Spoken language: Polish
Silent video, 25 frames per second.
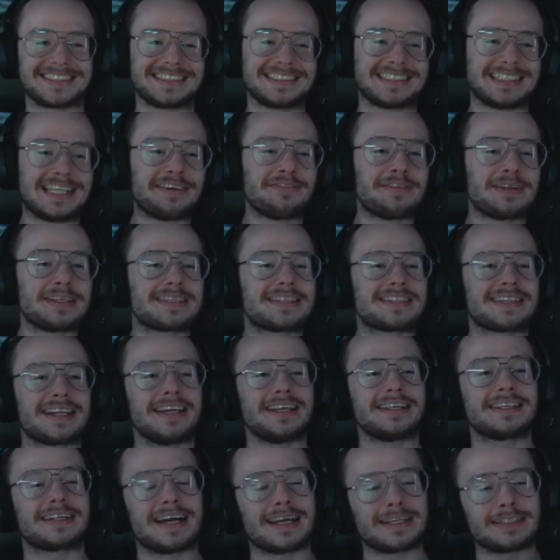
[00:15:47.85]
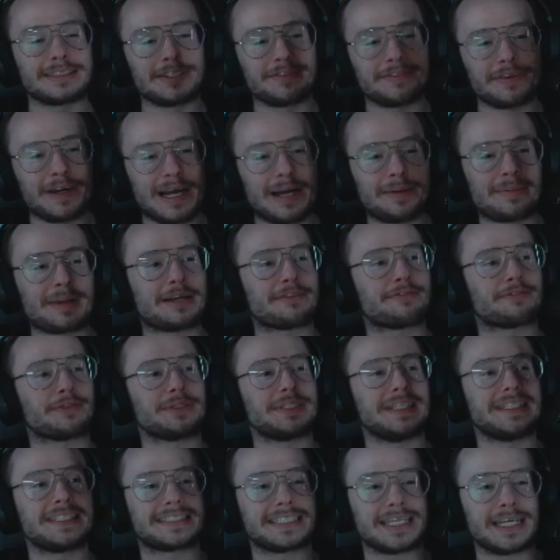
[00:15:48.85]
Nawet zreinkarnowałem
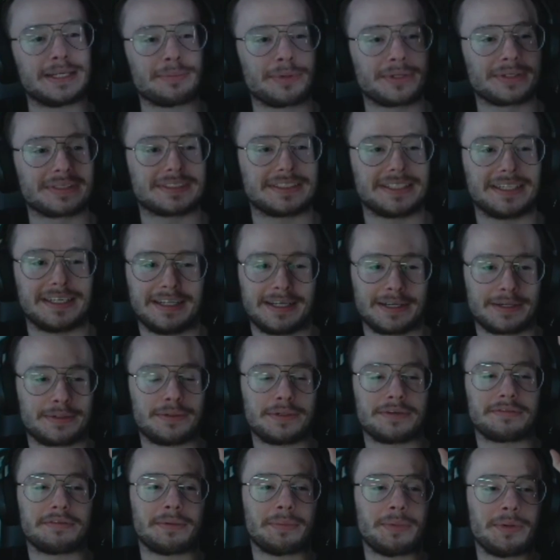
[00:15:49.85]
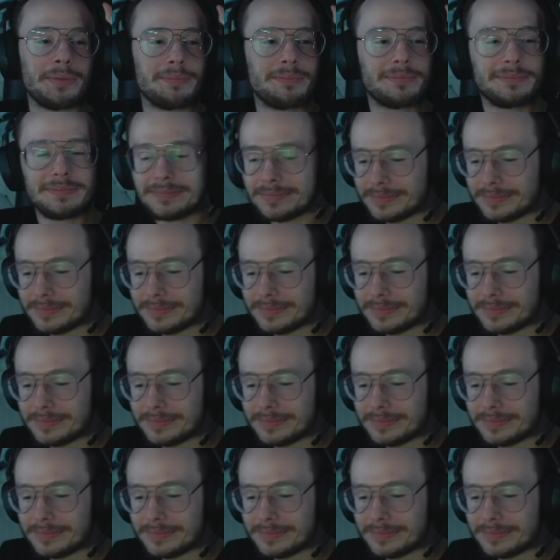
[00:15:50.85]
Rafoniksa i Boxdela, kurwa, bo